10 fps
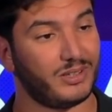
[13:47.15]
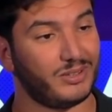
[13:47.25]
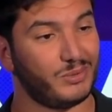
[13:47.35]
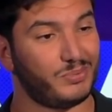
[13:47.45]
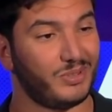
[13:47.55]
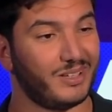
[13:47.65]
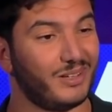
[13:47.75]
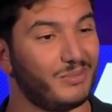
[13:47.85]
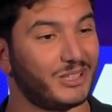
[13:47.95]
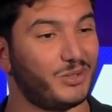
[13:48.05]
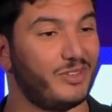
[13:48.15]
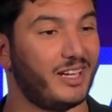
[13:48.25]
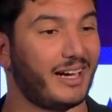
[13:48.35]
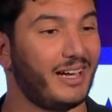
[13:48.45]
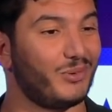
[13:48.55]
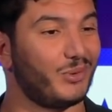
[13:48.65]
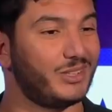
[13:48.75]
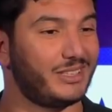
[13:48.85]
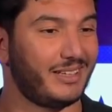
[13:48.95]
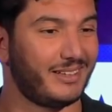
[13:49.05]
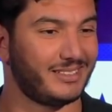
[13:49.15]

depuis le match de Villarreal, on le sait,